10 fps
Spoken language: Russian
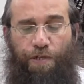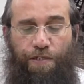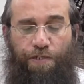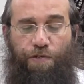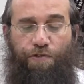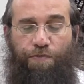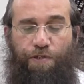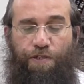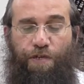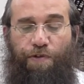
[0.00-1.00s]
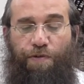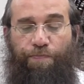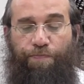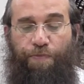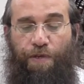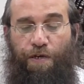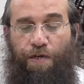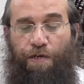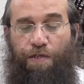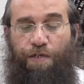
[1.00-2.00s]
Дальше следующая вещь тевель.
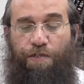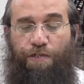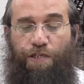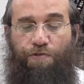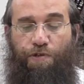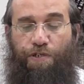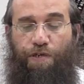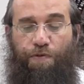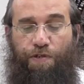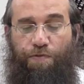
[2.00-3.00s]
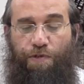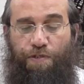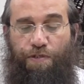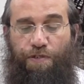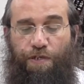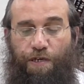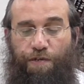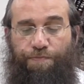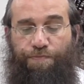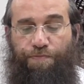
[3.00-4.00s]
Значит, если урожай вырос в
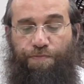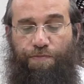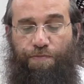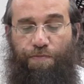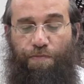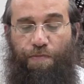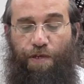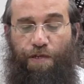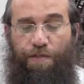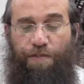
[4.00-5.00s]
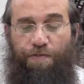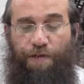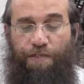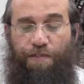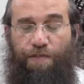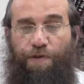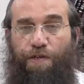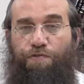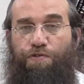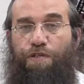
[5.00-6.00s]
Израиль, это называется
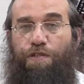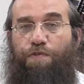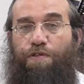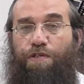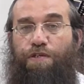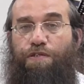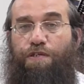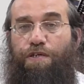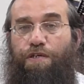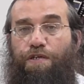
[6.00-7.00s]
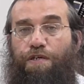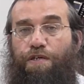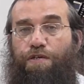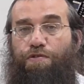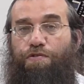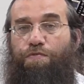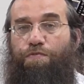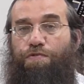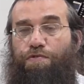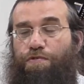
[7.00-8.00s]
Тевель. Нужно от него отделить
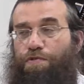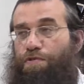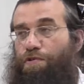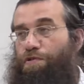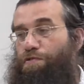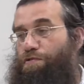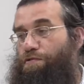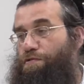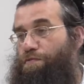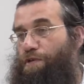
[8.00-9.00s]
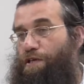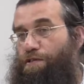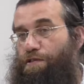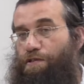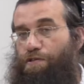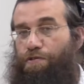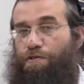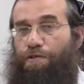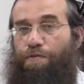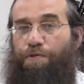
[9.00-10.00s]
Труму, Гдойлу, Майс
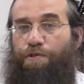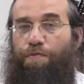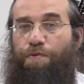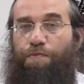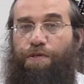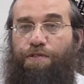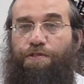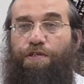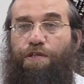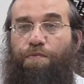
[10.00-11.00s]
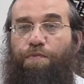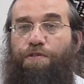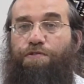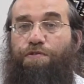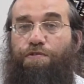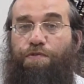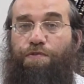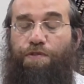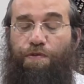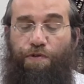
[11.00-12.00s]
Ришон, и потом либо Майс Решение, либо Майс
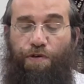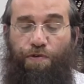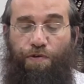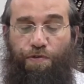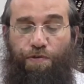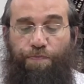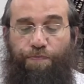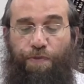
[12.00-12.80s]
зависит от того, какой год.